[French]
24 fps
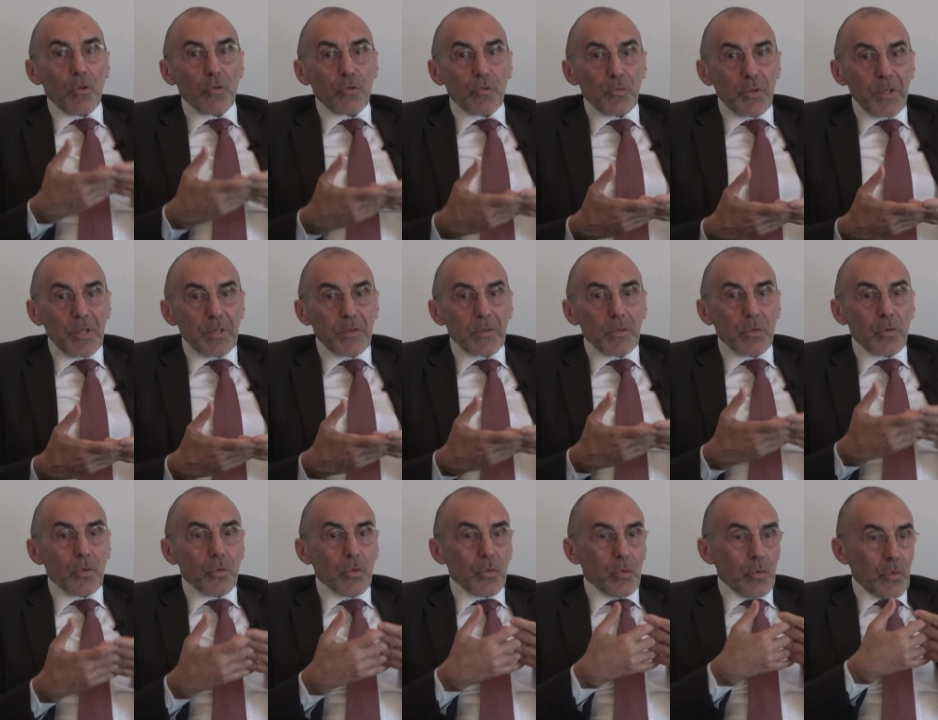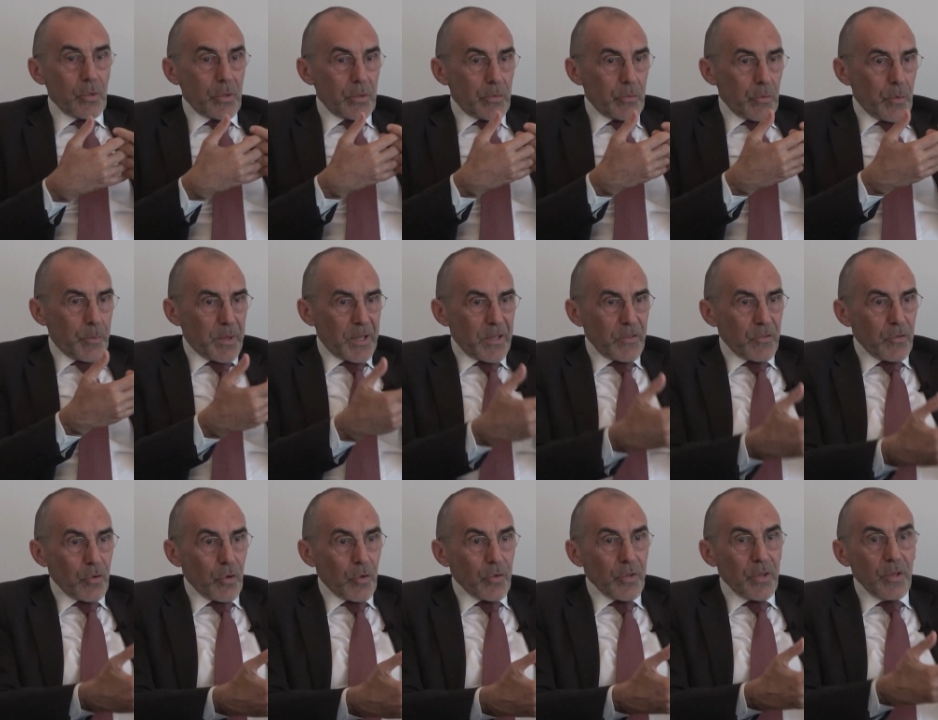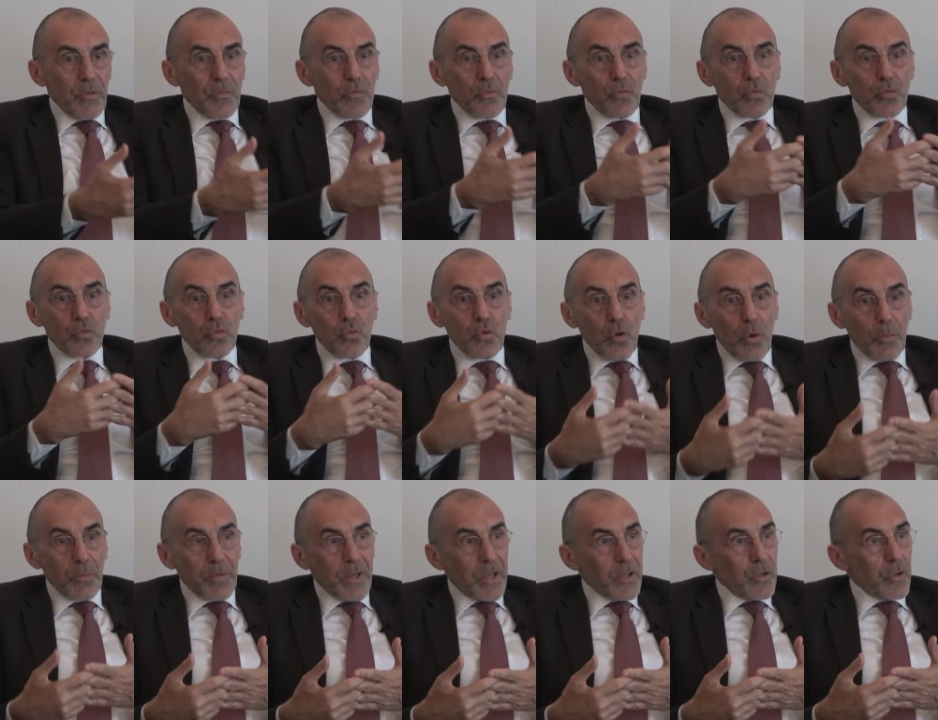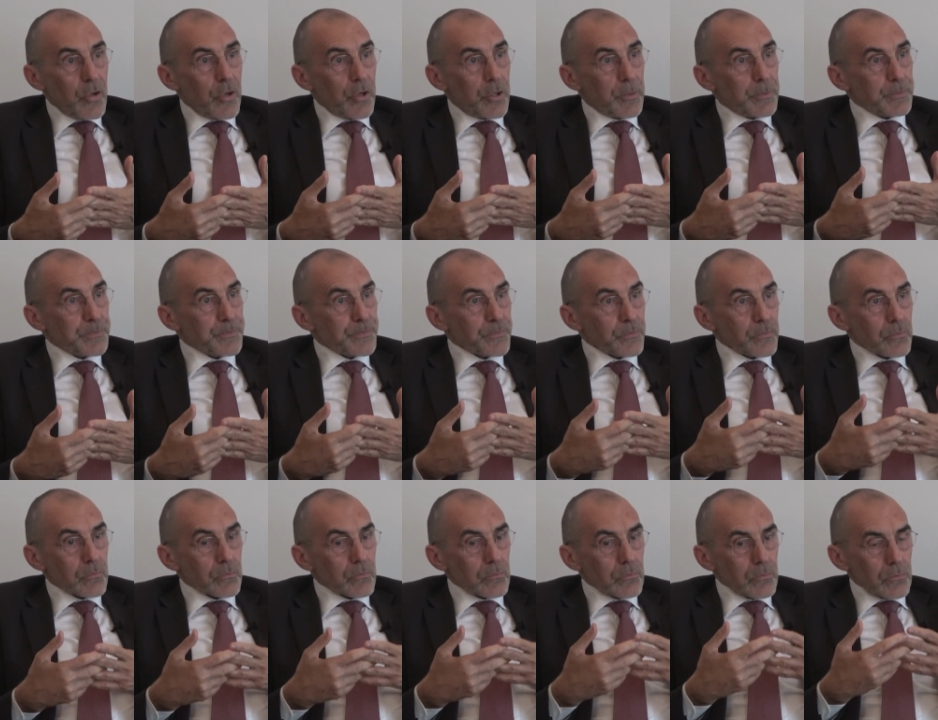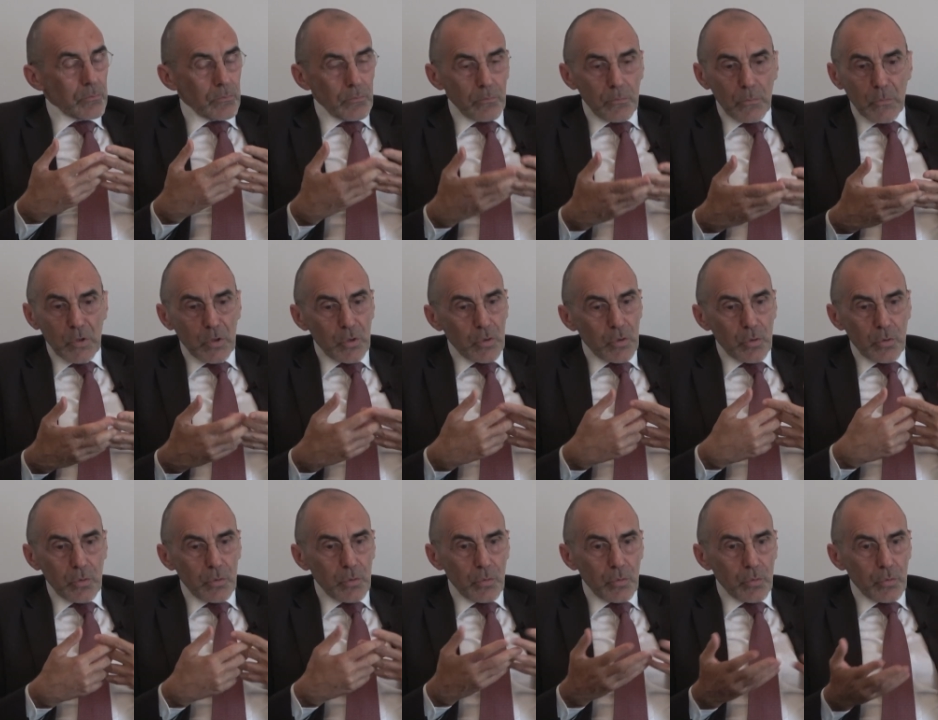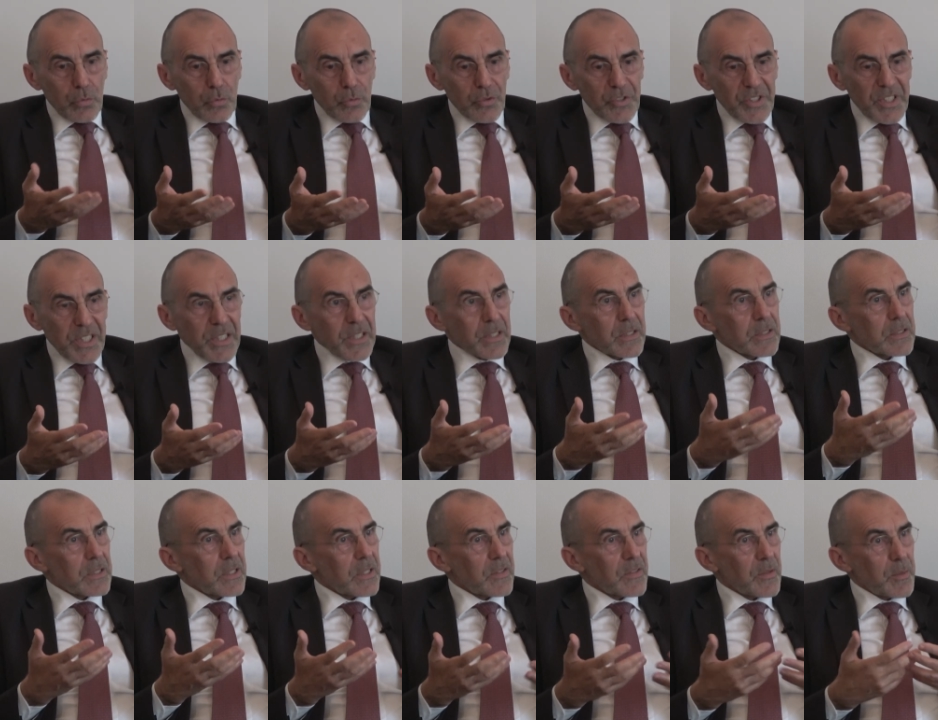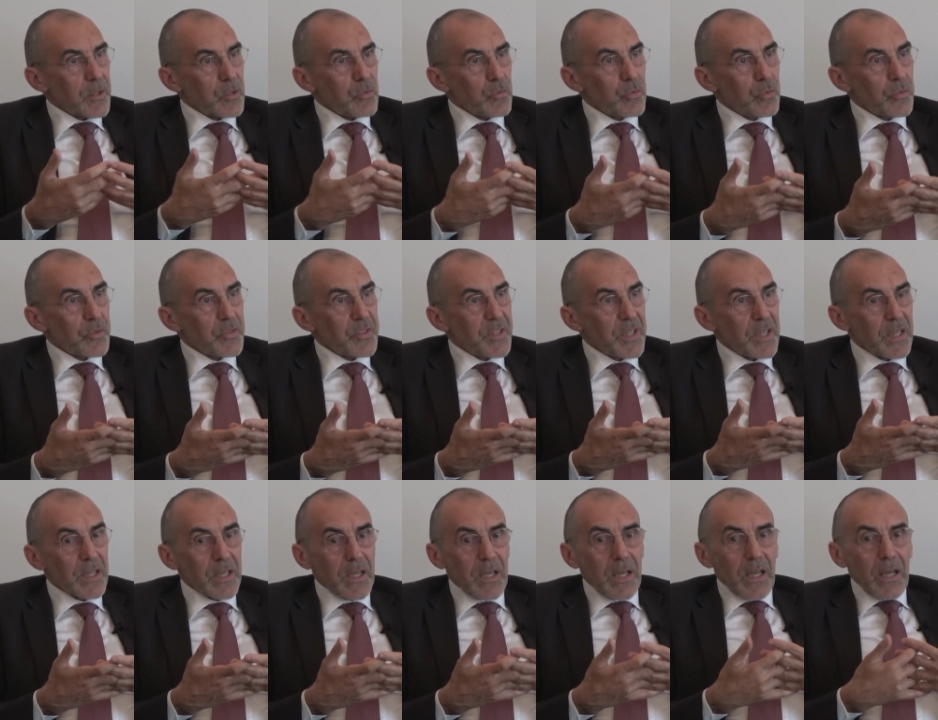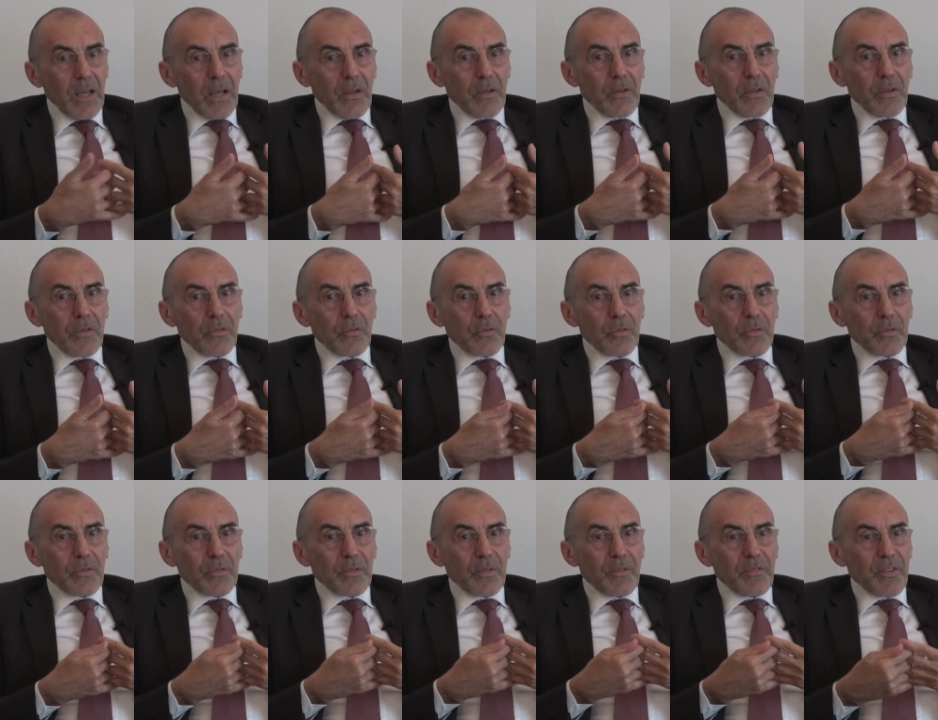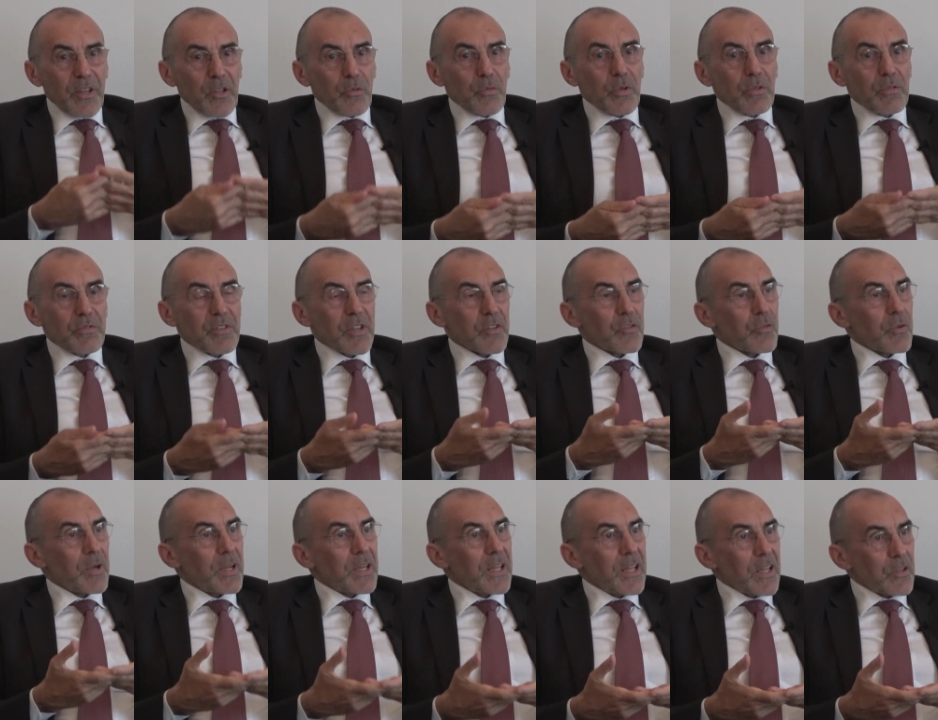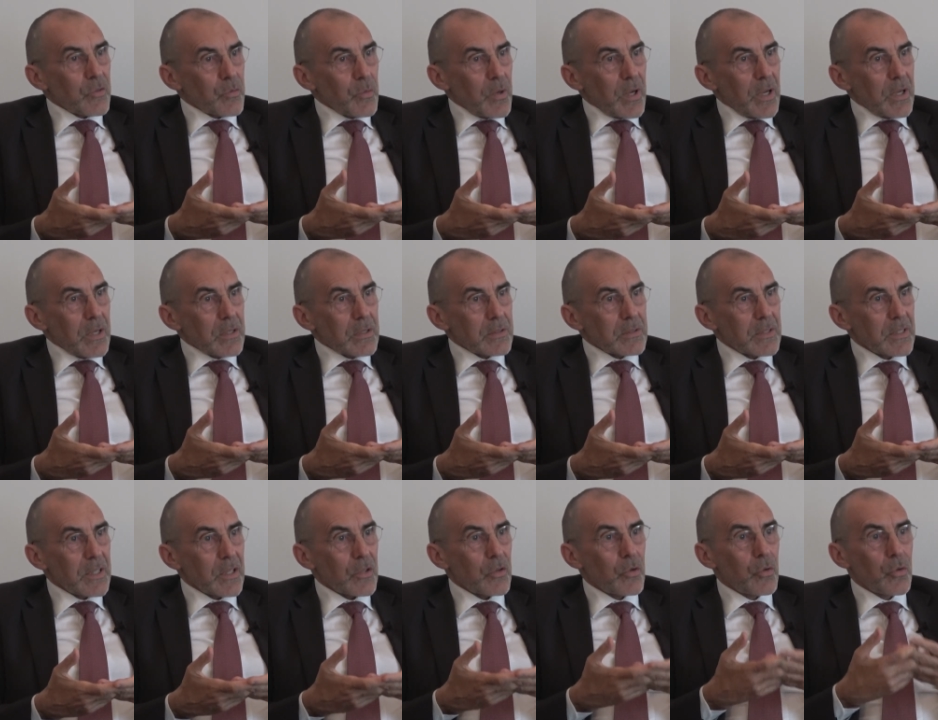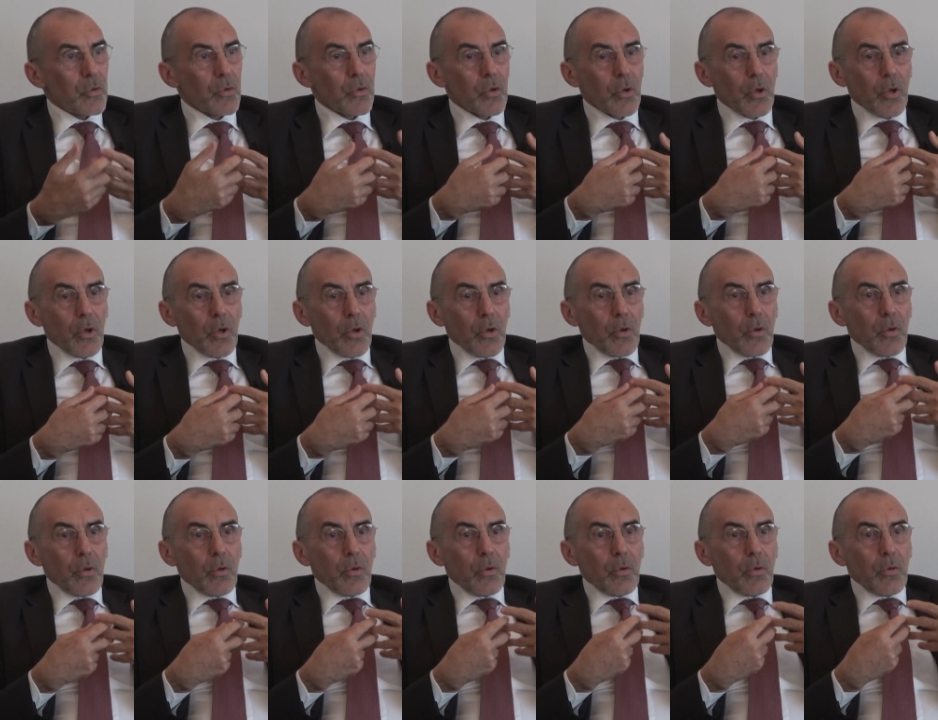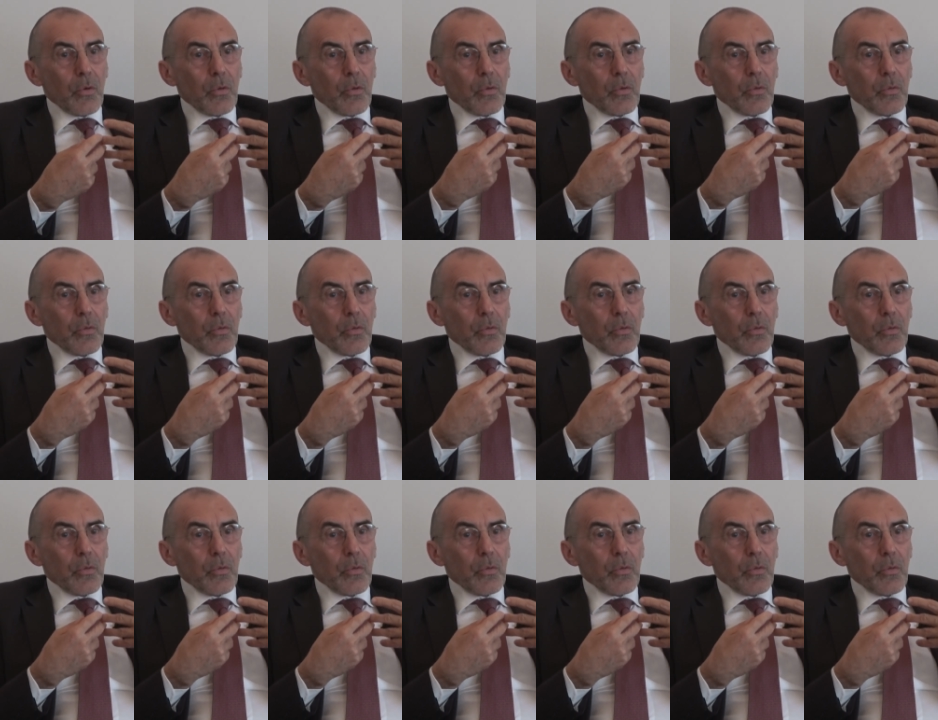ensuite que la prise de rendez-vous, tout comme d'ailleurs euh, le dossier, l'examen du dossier, sont effectués de façon aléatoire. C'est-à-dire que euh,